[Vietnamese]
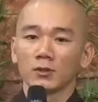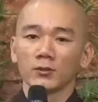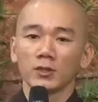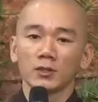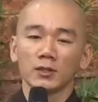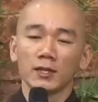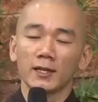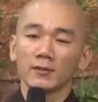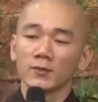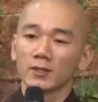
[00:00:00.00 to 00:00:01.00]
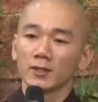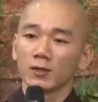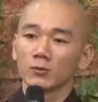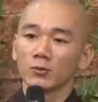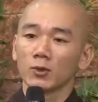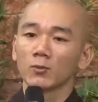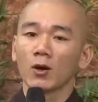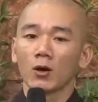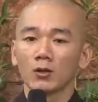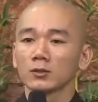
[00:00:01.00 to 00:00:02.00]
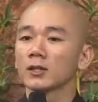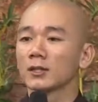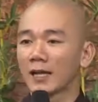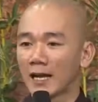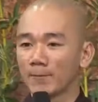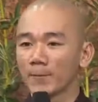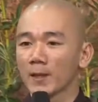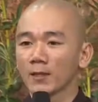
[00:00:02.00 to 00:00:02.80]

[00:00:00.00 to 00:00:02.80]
có những người đã đến với nhau không có tình cảm.